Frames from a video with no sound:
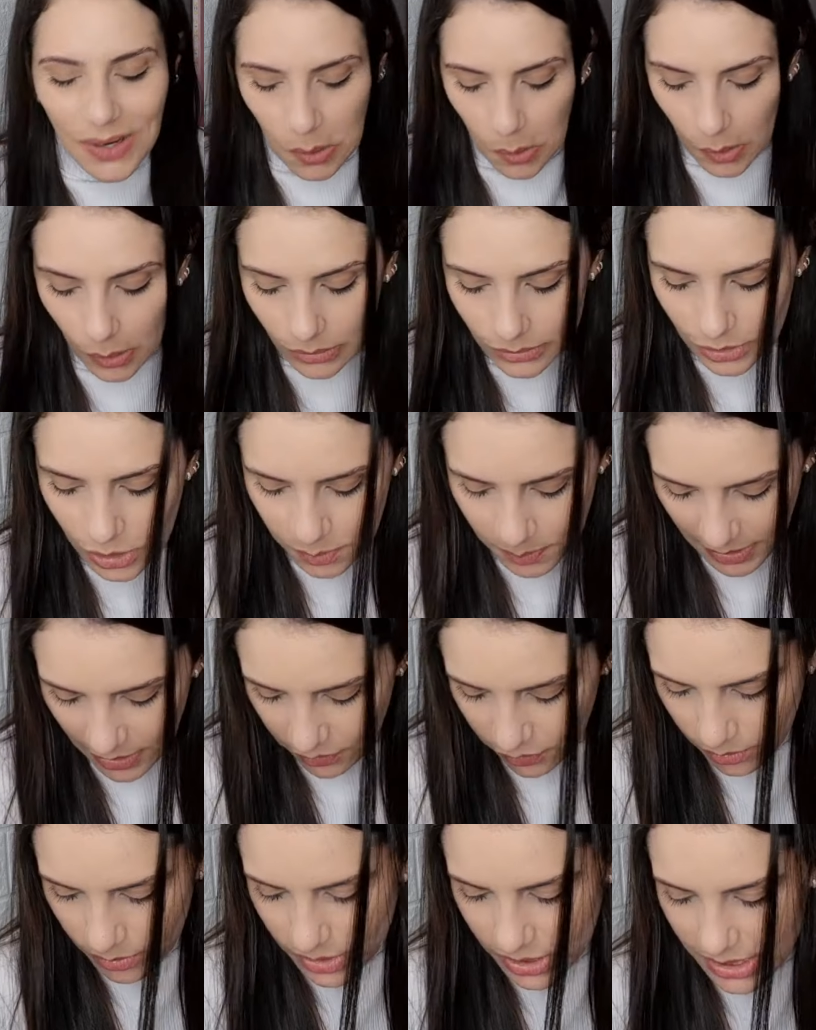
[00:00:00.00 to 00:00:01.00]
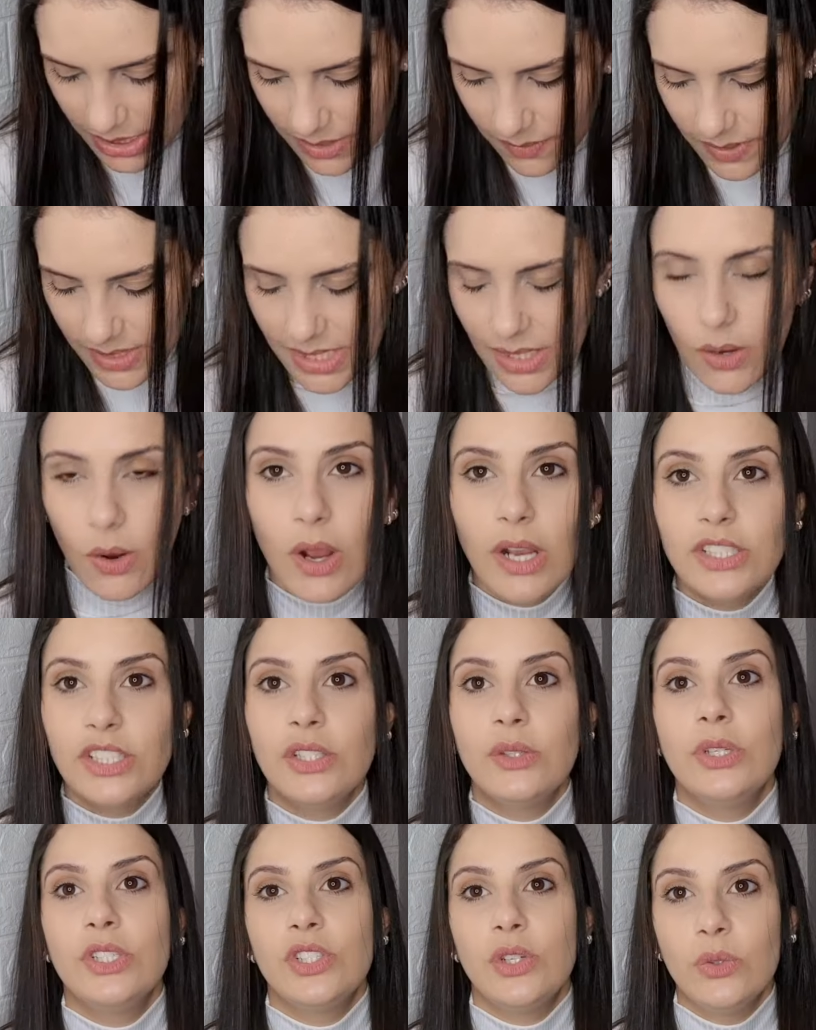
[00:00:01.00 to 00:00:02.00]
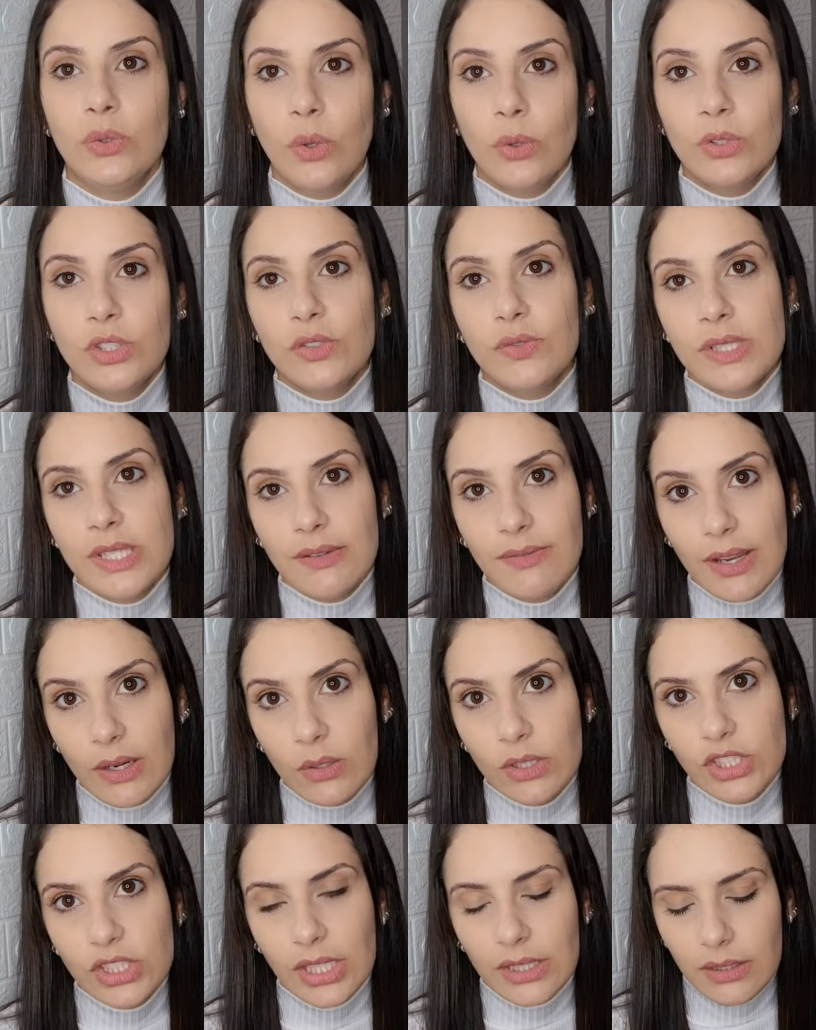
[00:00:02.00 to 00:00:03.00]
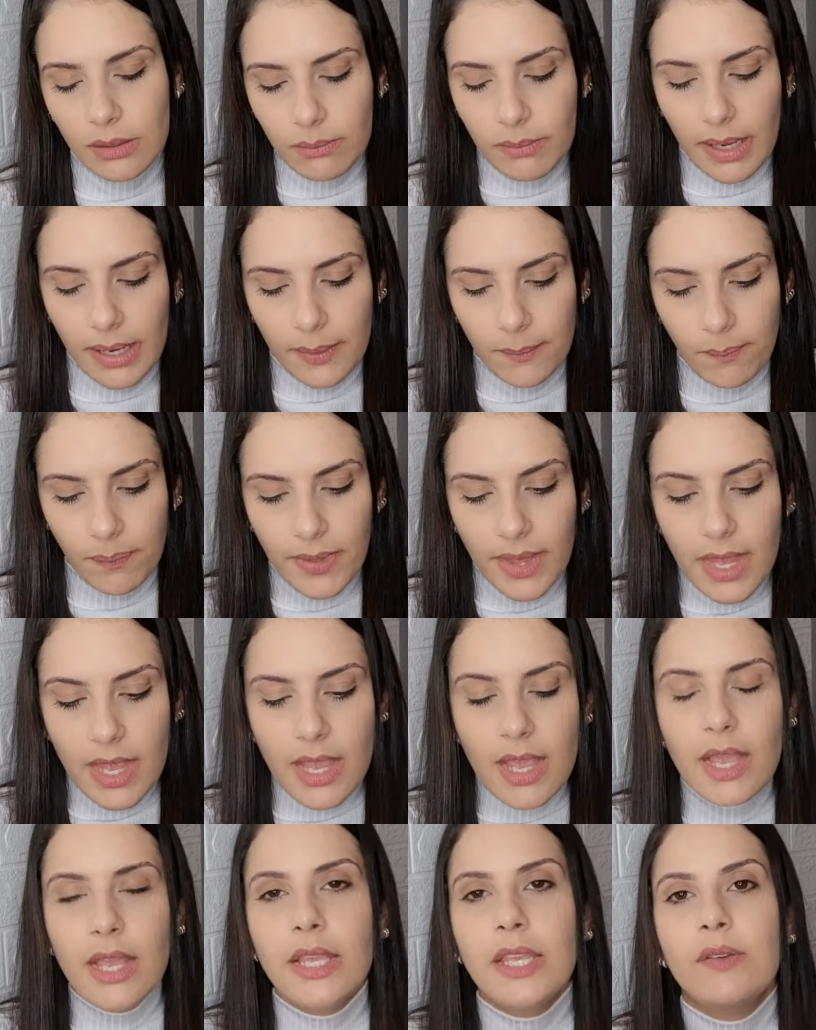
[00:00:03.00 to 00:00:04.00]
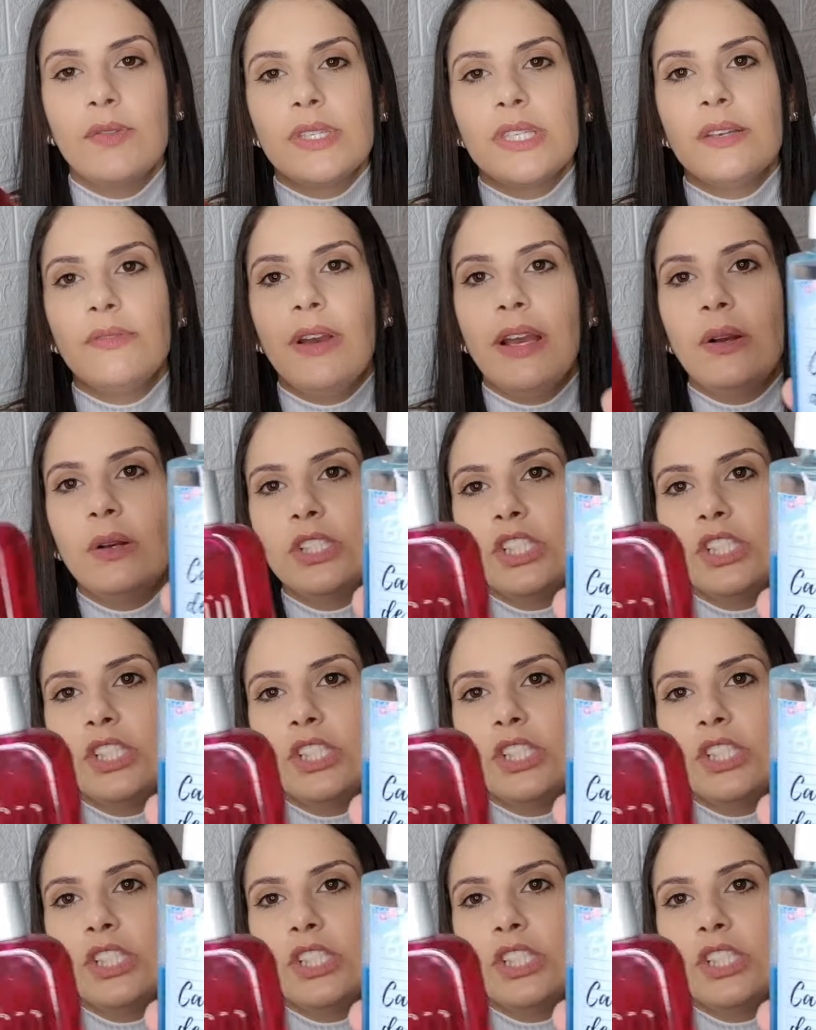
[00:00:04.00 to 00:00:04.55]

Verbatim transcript: Outros perfumes que se você gosta da Geodote, você vai gostar também. Que você vai